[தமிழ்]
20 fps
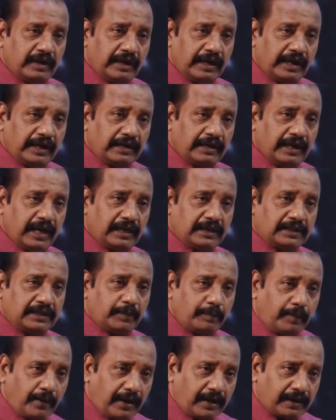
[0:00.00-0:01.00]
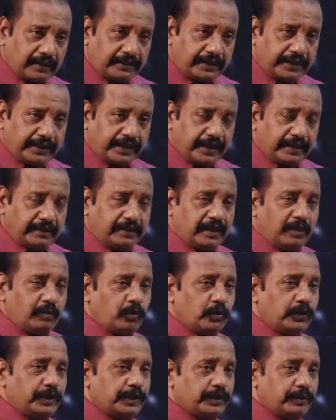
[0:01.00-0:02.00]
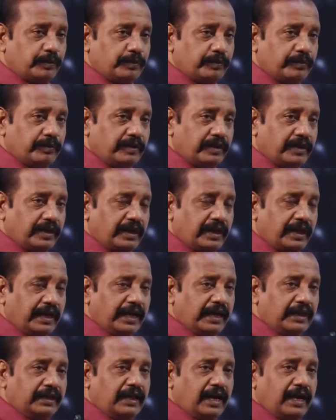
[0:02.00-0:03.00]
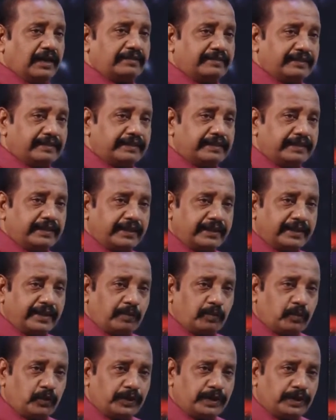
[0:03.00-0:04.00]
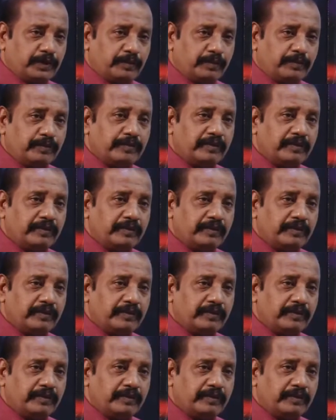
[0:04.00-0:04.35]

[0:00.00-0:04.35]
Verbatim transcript: என்னால் இந்த பாடத்தை கற்க முடியும் என்னால் சித்தி அடைய முடியும்